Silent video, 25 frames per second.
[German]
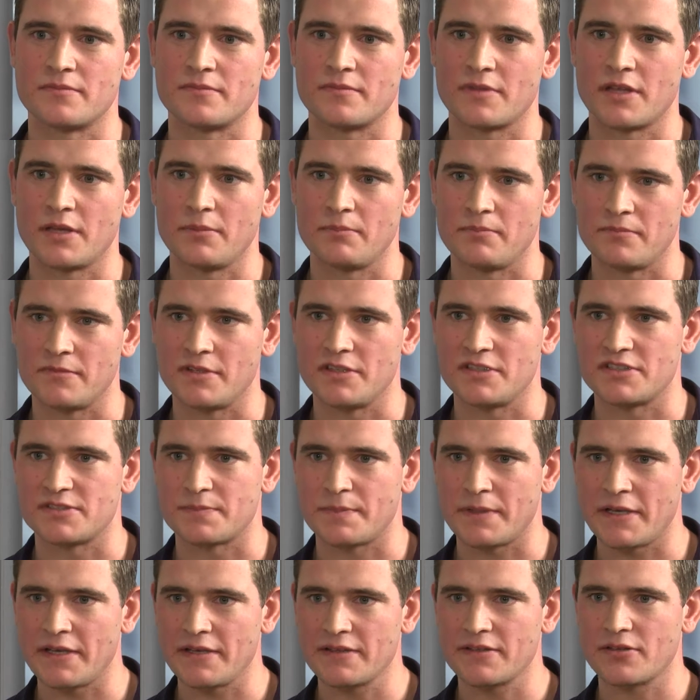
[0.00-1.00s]
im, ins
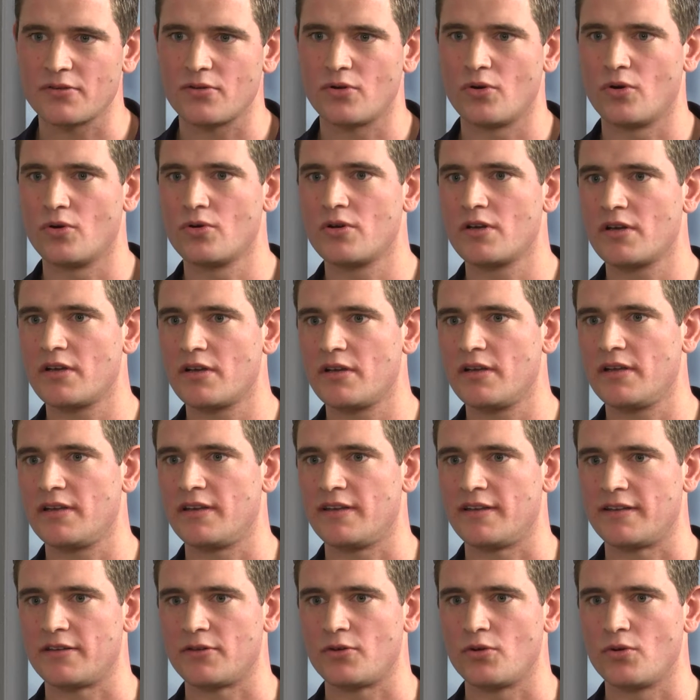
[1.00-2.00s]
Beet oder in
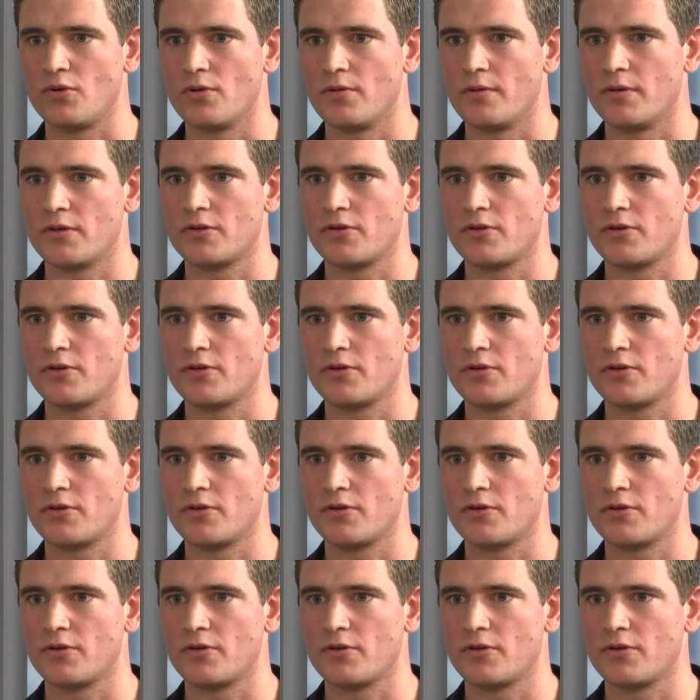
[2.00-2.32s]
den Kü